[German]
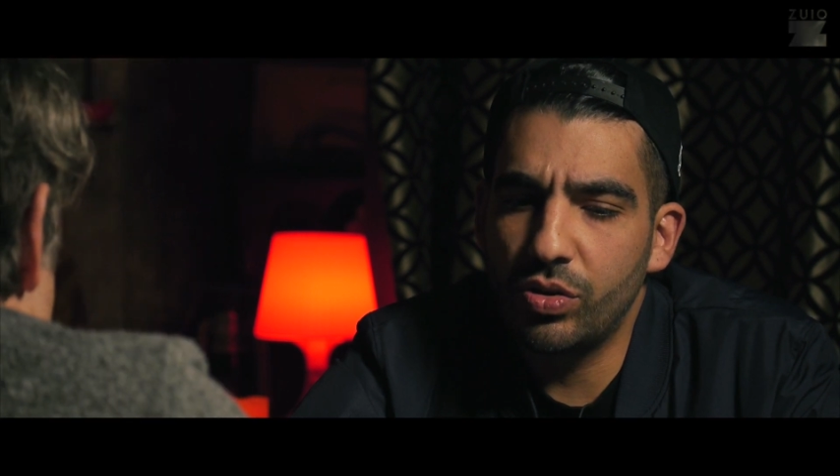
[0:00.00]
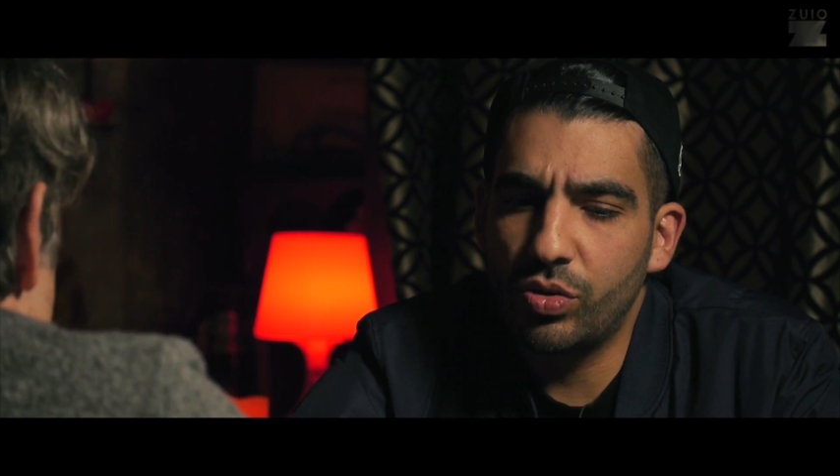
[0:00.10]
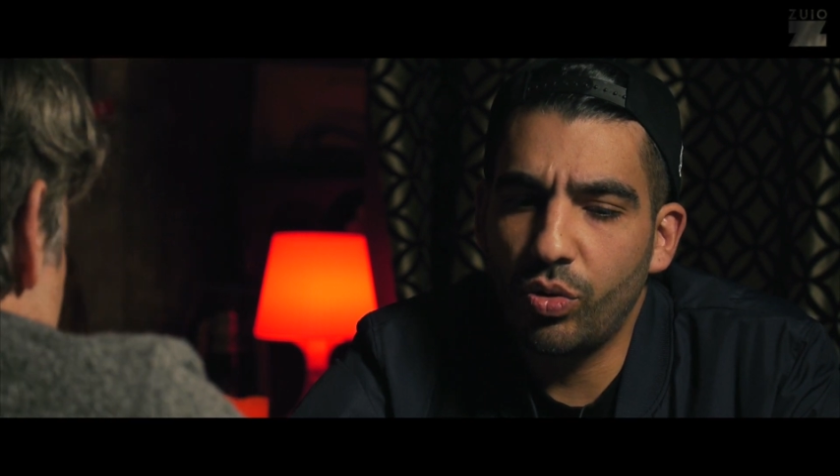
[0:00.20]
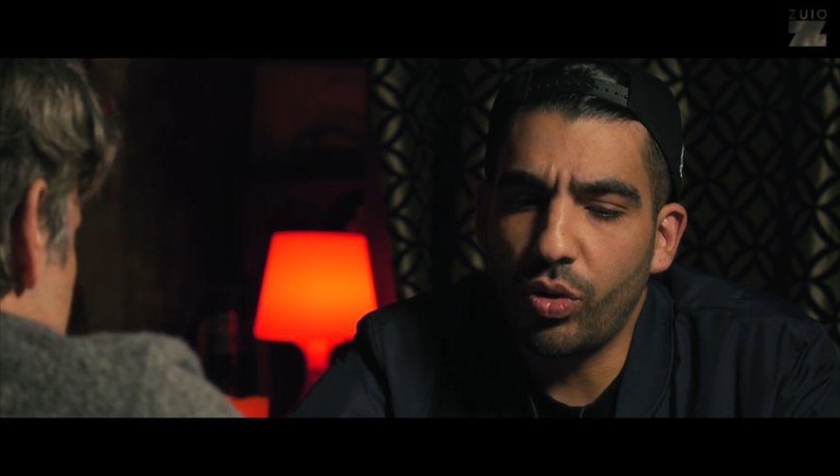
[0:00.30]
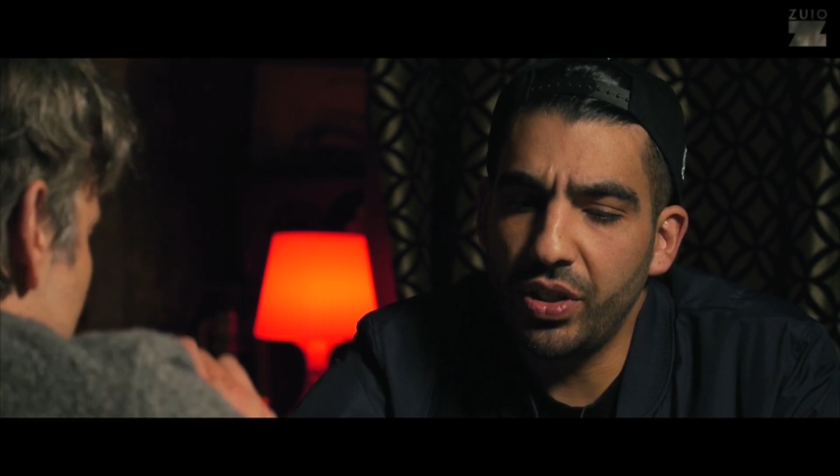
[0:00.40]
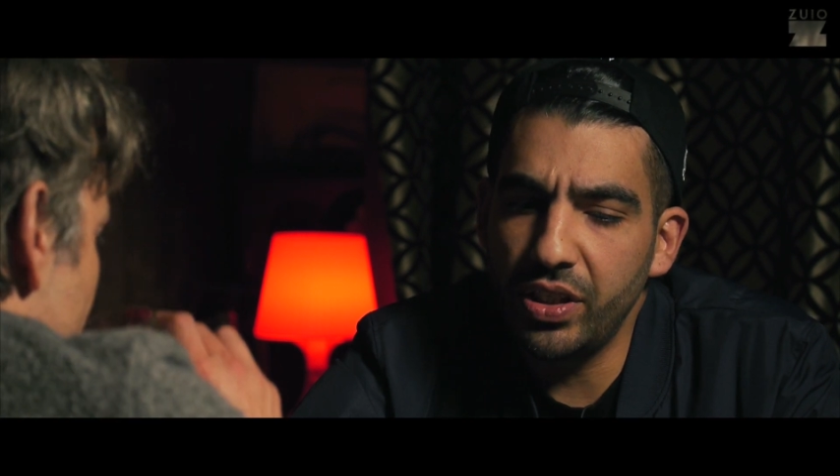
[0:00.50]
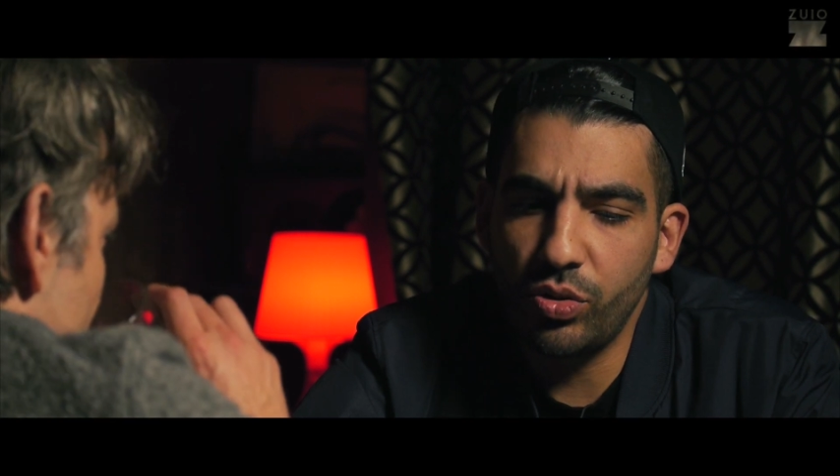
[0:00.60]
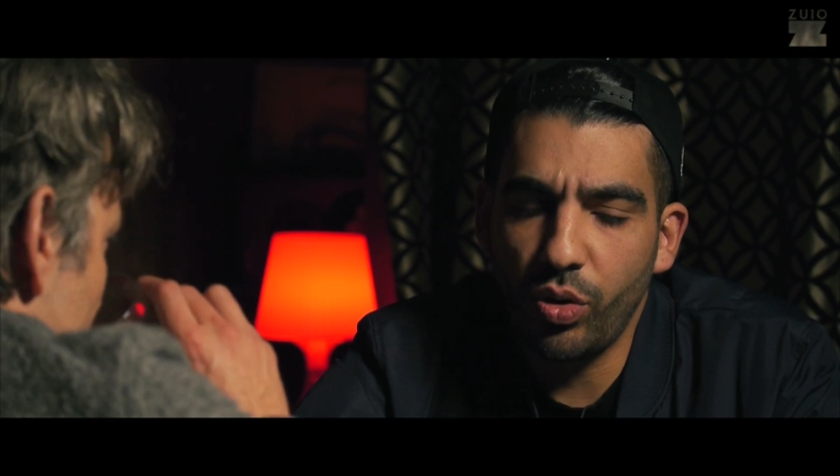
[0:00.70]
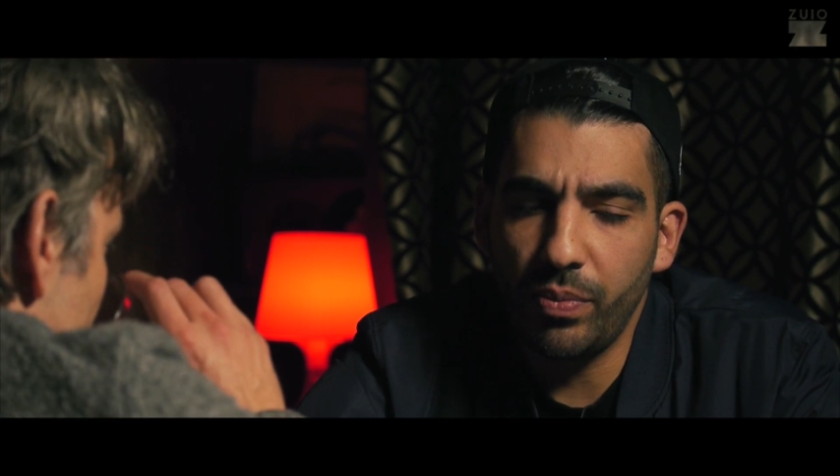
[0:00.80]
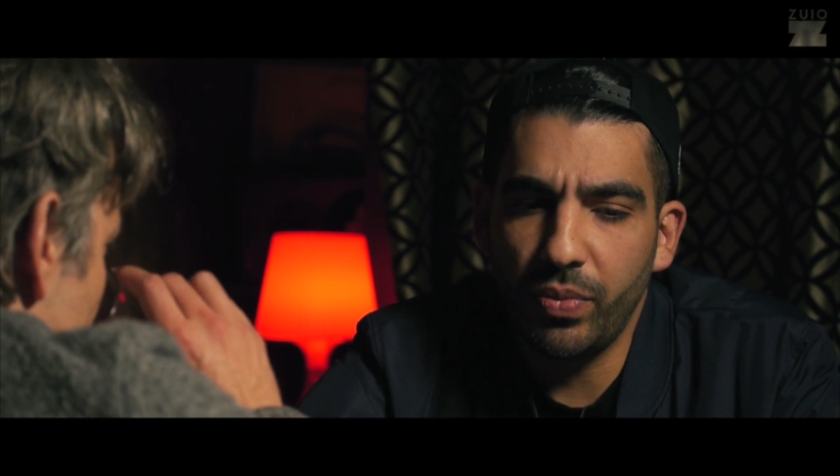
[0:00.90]
so noch nie
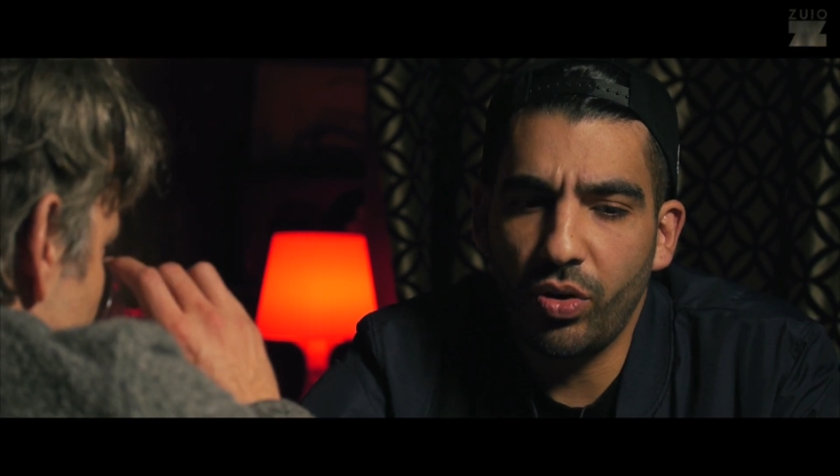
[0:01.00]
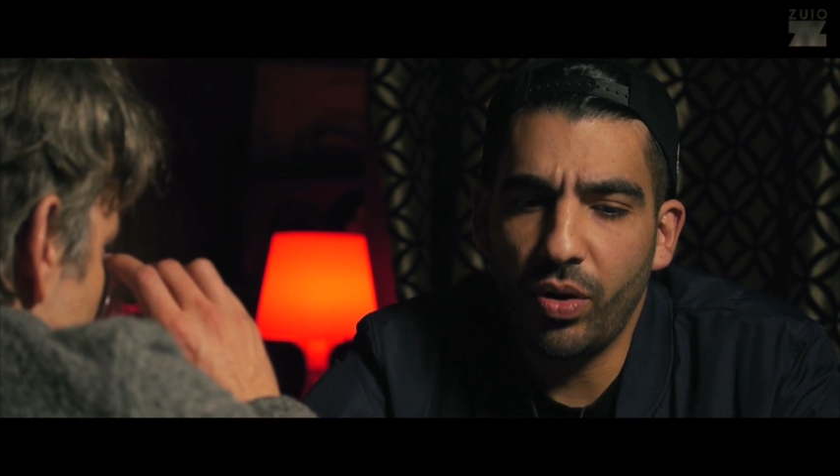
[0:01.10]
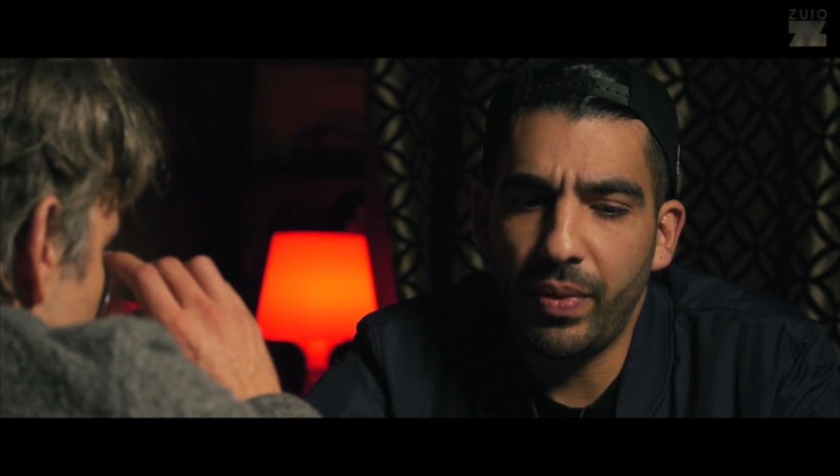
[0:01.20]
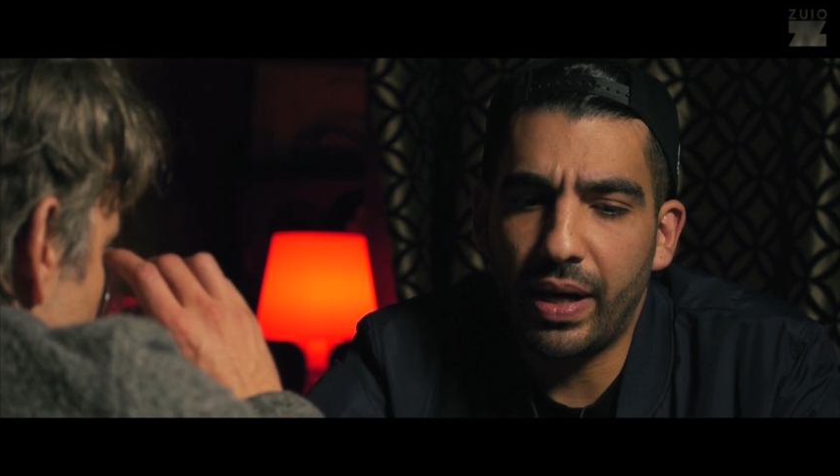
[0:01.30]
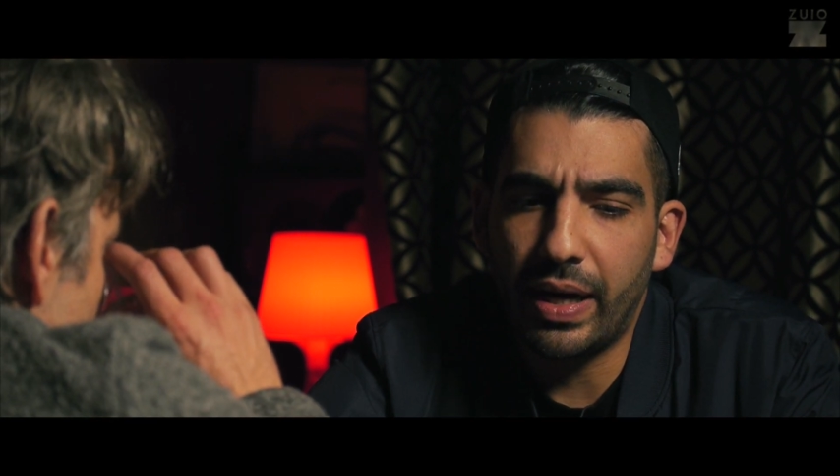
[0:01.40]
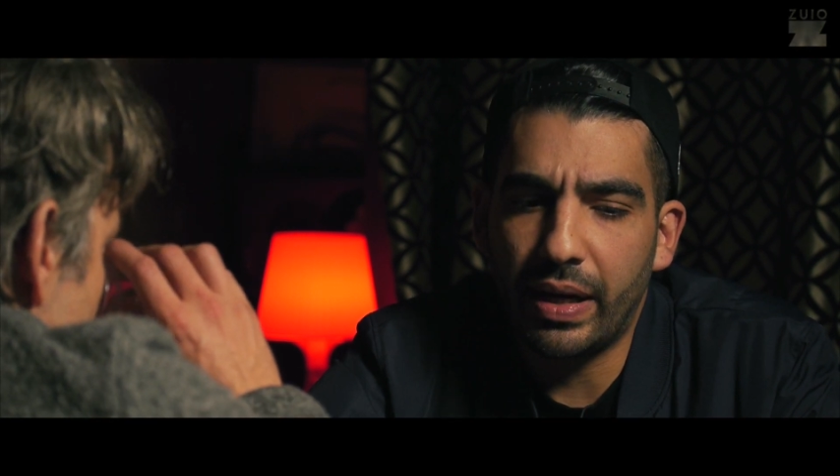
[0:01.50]
zu hören bekommen.